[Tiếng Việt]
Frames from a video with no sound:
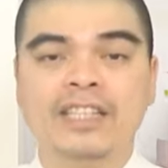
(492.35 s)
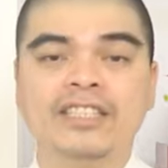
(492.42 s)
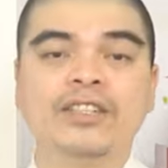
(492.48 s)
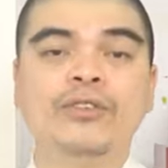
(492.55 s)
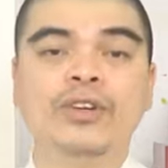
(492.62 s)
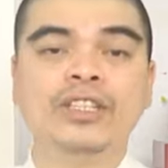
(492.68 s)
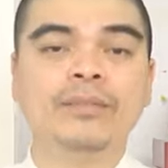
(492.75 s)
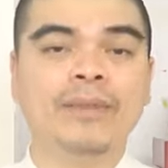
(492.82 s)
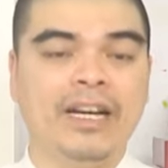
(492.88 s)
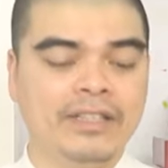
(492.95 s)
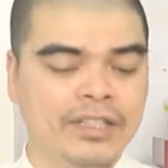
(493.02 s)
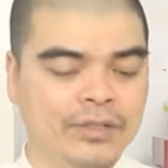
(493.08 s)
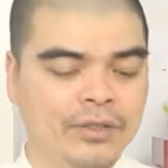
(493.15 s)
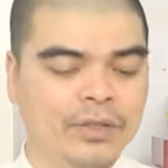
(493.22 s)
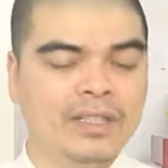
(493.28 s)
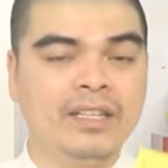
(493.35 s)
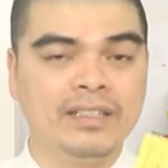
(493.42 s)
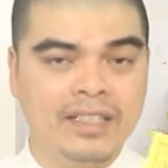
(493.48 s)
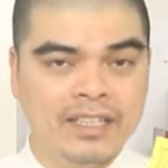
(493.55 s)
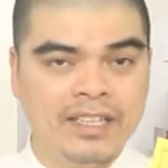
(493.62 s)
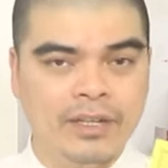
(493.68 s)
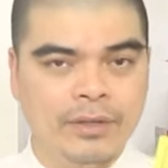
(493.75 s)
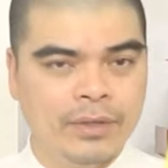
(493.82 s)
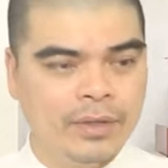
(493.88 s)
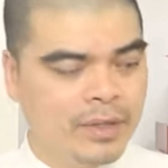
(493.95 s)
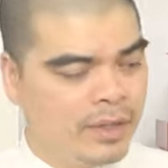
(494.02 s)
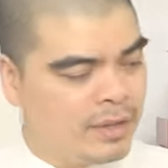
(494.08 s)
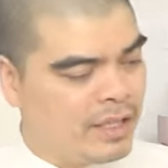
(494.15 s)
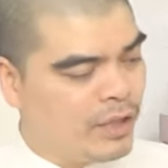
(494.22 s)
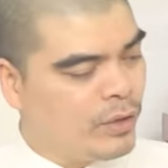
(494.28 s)
Trong gói thất bảo thì nó có tờ di hiệu
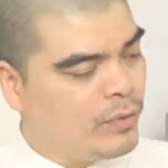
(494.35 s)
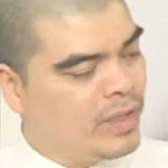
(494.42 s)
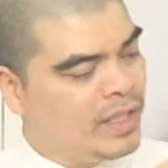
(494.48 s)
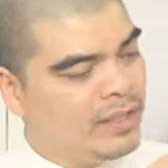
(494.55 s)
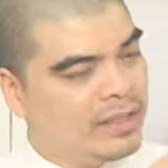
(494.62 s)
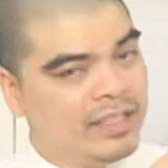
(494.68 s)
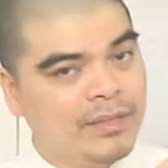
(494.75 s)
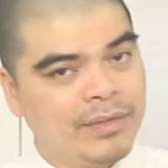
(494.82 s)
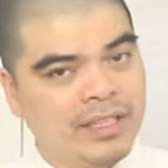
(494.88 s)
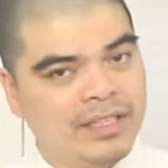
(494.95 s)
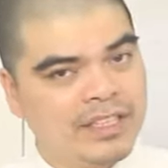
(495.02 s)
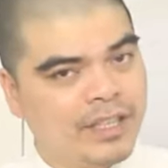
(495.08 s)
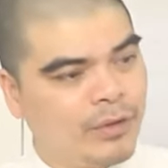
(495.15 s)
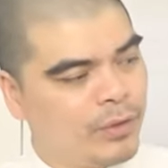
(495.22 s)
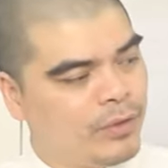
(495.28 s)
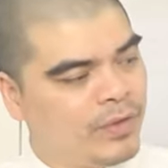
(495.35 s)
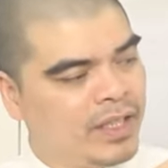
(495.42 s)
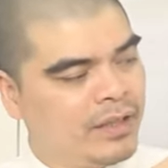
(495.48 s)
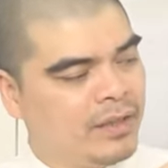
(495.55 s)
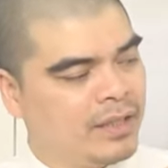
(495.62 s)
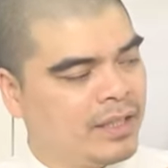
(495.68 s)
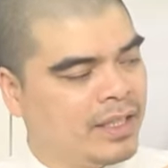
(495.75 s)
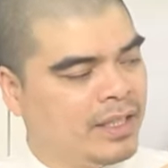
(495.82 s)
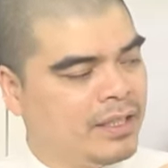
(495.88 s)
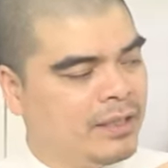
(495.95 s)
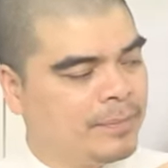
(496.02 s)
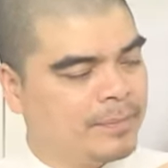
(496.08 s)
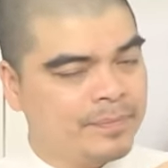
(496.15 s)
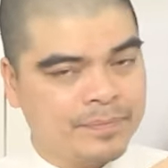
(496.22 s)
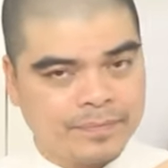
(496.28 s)
đấy, quý vị nhìn tờ di hiệu quý vị có thể
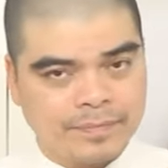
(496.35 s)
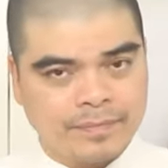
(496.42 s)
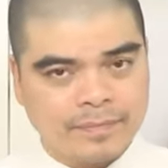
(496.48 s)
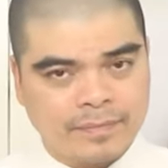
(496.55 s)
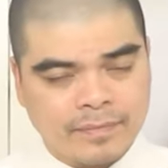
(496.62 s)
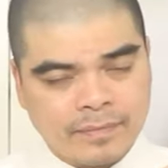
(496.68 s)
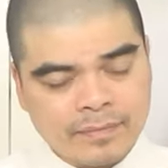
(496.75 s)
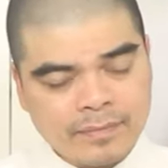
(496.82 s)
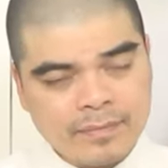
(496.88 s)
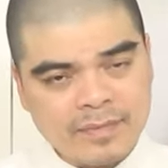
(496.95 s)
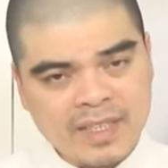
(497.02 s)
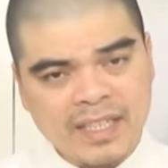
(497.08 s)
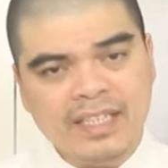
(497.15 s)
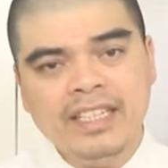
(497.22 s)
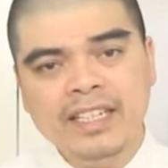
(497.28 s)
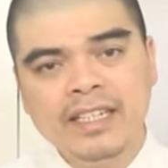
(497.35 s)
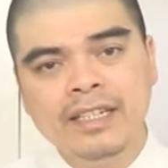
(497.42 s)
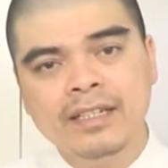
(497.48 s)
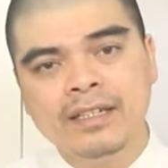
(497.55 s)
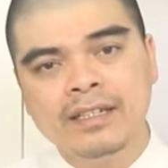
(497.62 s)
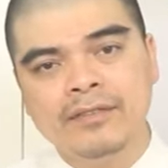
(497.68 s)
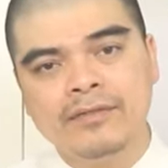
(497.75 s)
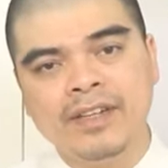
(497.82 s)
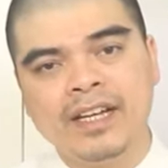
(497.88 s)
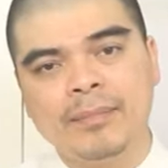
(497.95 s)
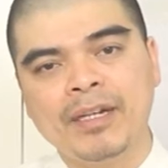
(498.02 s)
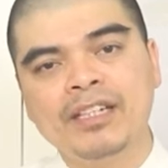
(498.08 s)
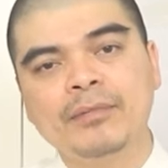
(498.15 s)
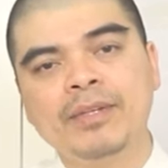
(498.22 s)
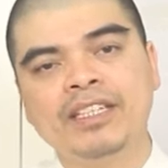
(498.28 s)
ghi về
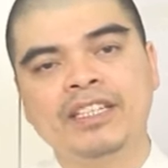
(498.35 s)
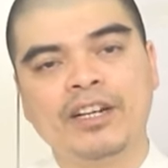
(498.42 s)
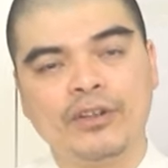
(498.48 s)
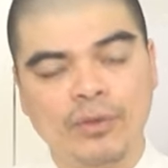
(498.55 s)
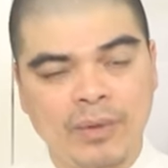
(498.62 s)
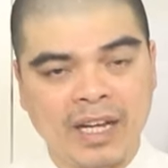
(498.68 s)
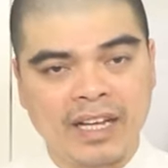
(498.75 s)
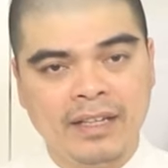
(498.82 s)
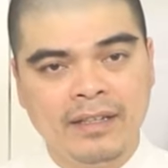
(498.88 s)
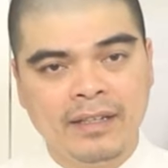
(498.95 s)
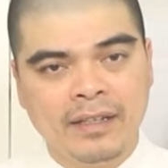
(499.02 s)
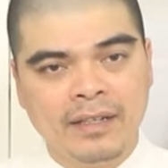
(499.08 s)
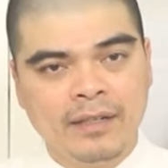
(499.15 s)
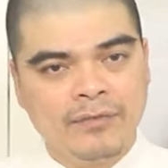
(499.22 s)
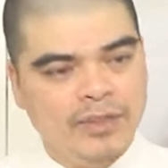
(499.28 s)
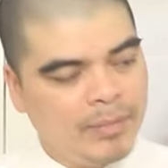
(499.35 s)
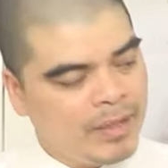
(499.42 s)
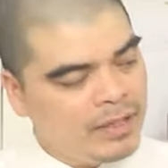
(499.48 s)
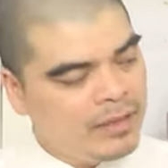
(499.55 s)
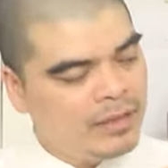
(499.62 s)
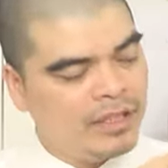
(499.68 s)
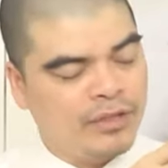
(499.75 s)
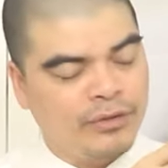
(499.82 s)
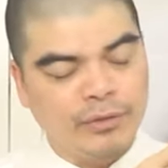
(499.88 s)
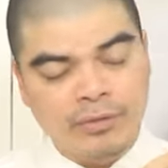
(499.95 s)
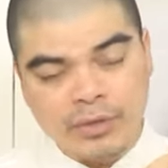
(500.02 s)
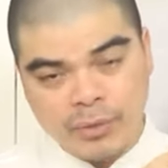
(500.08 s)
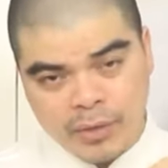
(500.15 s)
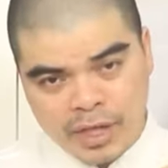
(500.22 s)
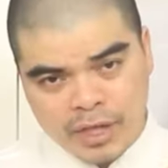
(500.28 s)
bát hương mình thờ cúng ai, vị bát hương thờ
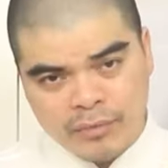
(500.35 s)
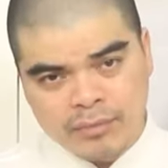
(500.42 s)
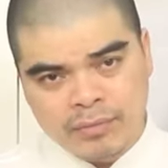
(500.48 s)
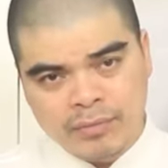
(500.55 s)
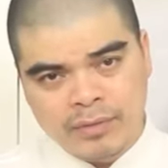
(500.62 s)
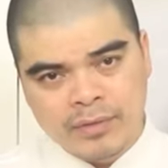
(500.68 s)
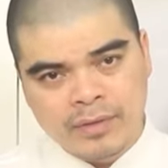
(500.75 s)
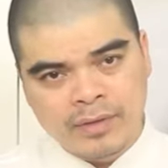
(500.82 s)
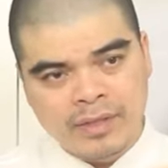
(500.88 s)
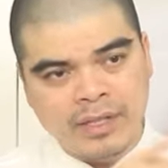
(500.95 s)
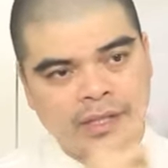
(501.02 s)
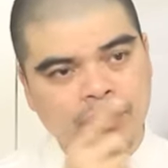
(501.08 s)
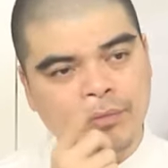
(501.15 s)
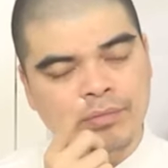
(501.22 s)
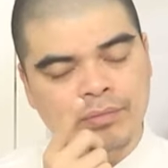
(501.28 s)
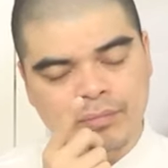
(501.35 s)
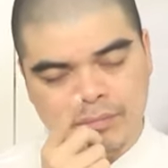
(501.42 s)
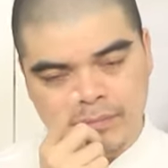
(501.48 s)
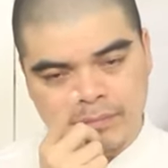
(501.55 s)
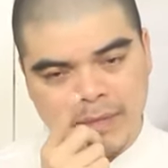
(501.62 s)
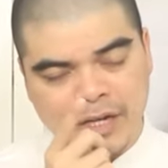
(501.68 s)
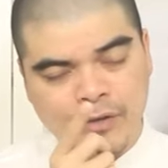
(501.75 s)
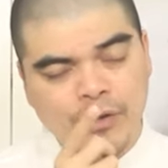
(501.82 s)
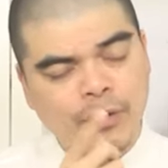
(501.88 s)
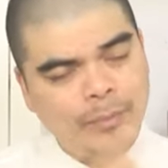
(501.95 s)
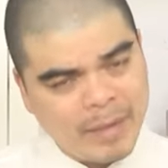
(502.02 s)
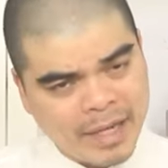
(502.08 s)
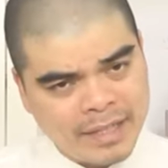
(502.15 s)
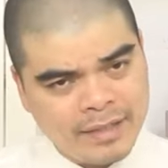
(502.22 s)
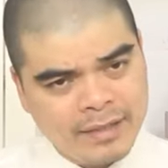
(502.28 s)
cúng thổ công, thờ cúng bà cô
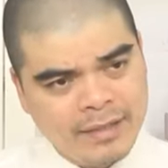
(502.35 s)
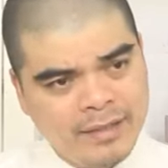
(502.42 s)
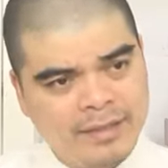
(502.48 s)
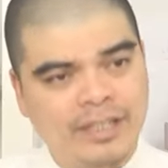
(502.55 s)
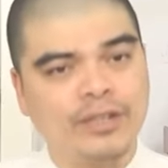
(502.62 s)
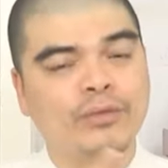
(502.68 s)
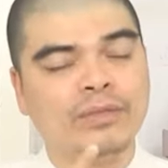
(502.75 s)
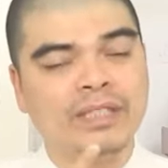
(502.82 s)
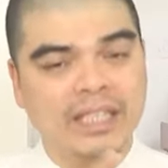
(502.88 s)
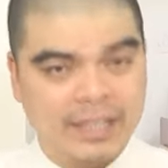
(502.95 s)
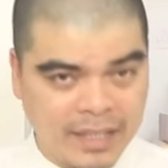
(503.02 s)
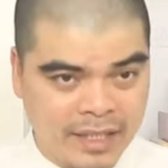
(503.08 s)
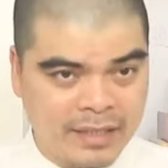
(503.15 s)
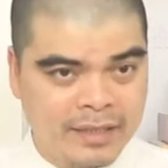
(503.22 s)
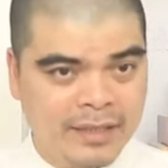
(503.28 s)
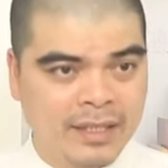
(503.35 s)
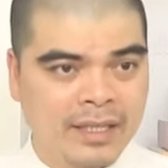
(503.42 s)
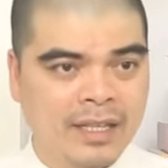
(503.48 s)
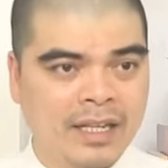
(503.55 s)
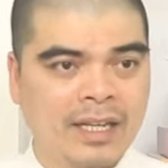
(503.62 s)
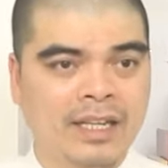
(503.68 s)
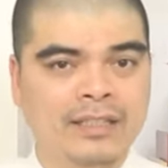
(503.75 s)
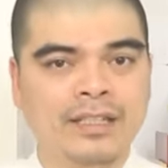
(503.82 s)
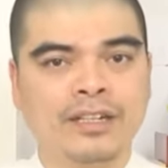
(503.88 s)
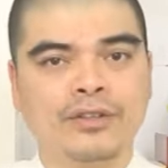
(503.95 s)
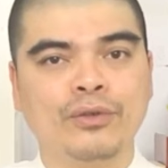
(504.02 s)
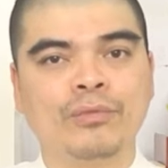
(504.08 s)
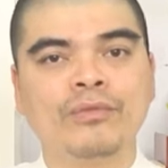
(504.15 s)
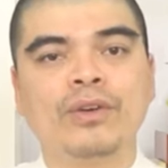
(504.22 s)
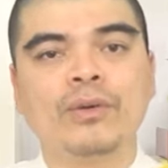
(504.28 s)
mãnh, thờ cúng gia tiên hay là thờ
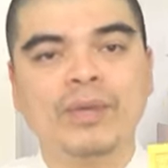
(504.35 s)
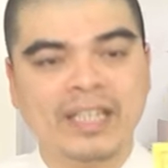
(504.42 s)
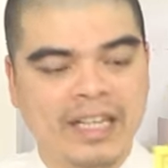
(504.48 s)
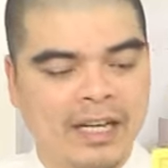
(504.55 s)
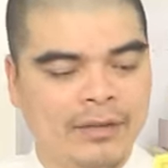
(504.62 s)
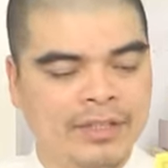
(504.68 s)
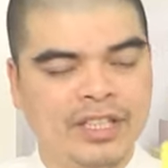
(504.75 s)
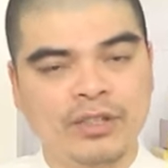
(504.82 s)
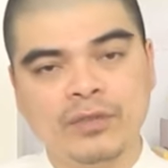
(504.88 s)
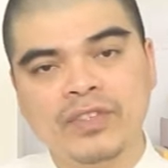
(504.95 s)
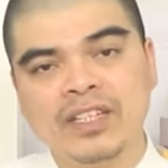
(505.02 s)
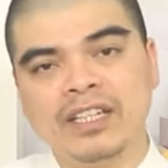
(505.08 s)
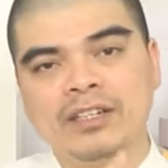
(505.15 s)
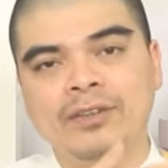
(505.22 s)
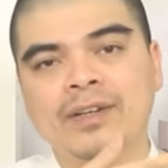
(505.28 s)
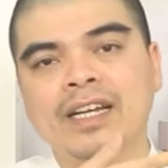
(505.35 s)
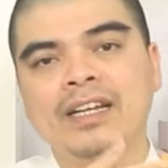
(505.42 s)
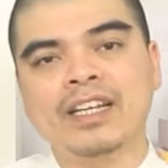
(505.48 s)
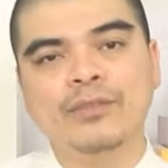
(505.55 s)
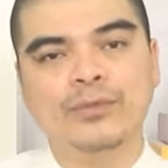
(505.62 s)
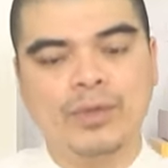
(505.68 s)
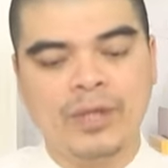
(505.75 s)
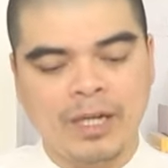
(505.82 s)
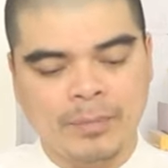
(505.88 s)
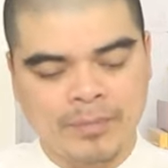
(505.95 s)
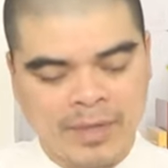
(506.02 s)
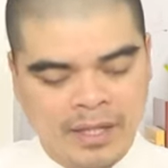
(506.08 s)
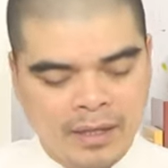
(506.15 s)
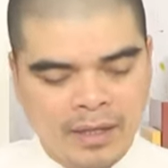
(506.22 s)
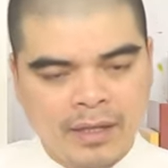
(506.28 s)
cúng vong linh nào thì quý vị có cách ghi phù hợp.
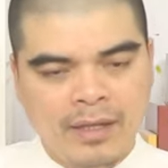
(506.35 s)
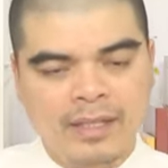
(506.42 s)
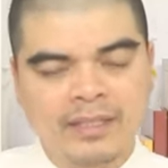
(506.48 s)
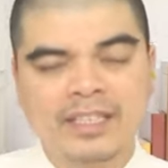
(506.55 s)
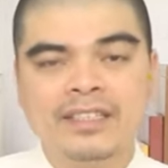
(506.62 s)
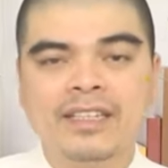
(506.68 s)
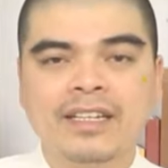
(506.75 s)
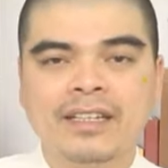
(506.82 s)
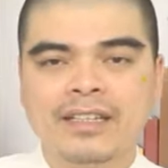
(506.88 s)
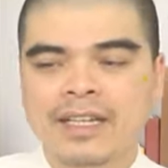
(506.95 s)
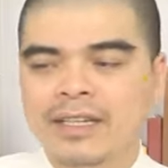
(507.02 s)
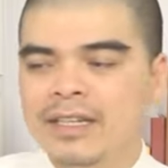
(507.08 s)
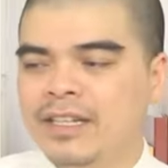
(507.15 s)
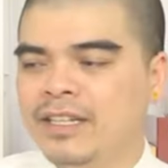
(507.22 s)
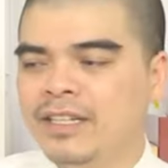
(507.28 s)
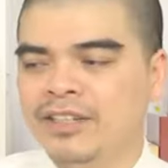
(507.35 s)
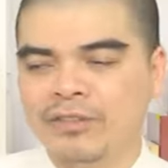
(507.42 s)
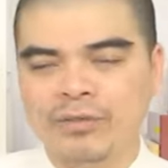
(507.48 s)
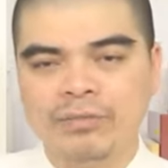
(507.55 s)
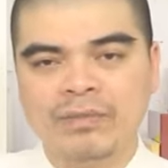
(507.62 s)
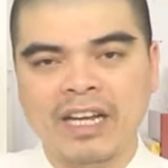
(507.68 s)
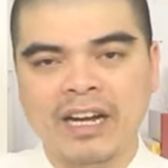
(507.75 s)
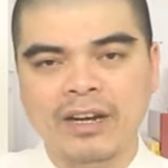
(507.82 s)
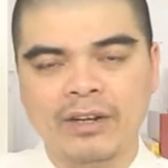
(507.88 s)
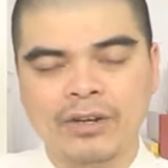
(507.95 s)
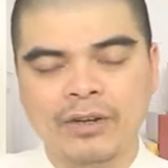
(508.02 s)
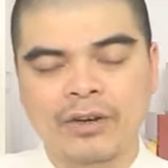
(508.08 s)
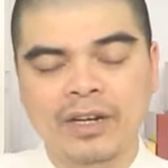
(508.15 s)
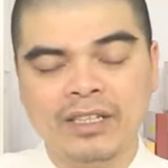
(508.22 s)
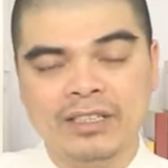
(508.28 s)
Chi tiết cách ghi thì cũng đã
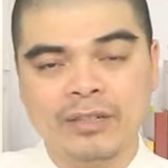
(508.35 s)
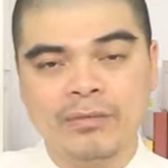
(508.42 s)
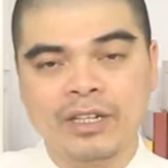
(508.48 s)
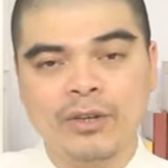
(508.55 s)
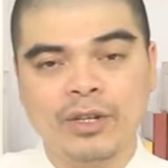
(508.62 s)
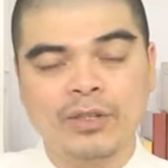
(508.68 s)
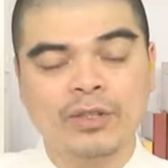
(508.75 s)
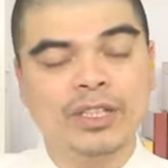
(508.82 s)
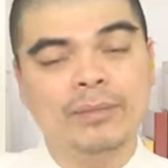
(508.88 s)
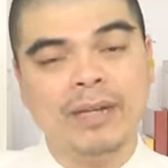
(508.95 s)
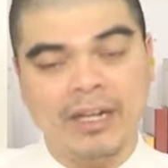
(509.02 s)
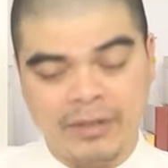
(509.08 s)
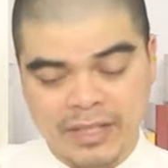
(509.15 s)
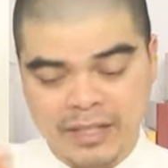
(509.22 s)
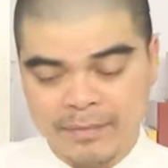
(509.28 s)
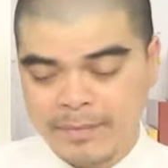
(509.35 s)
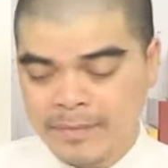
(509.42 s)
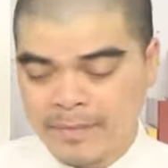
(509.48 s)
có ở trong cái gói cốt thất bảo nhé.